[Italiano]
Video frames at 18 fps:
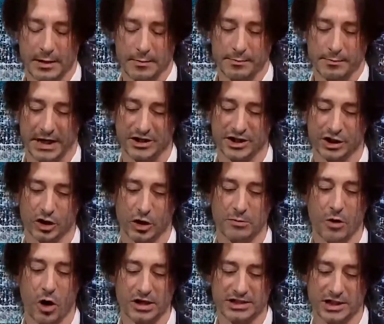Pareggiato il
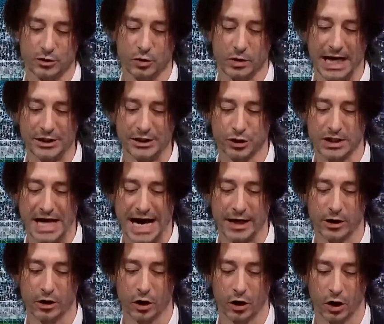Monza su calcio
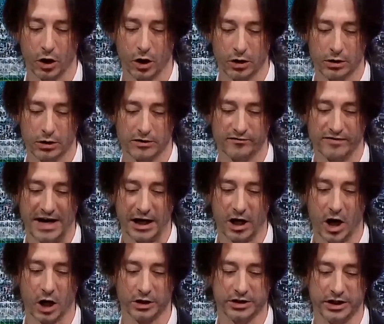d'angolo,
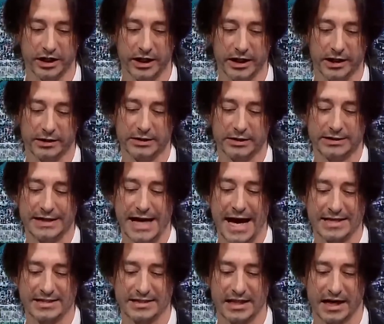Valotti di
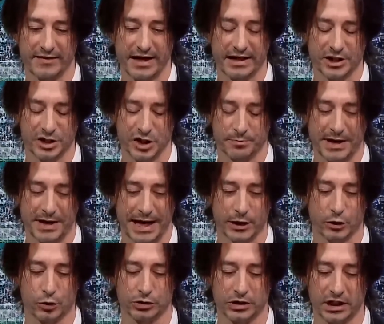testa va a
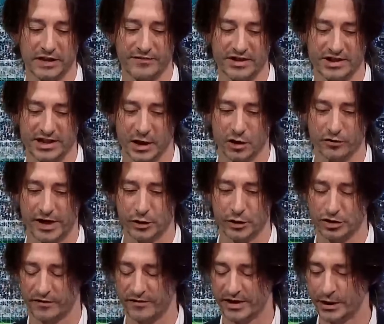anticipare tutta la difesa della
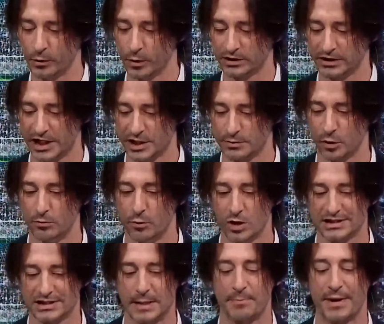Juventus al 24esimo, il
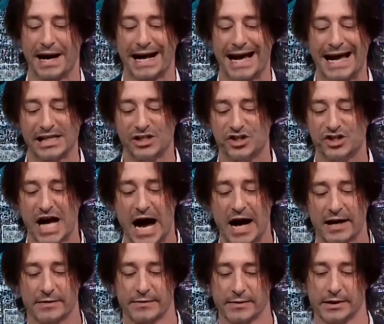Monza pareggia.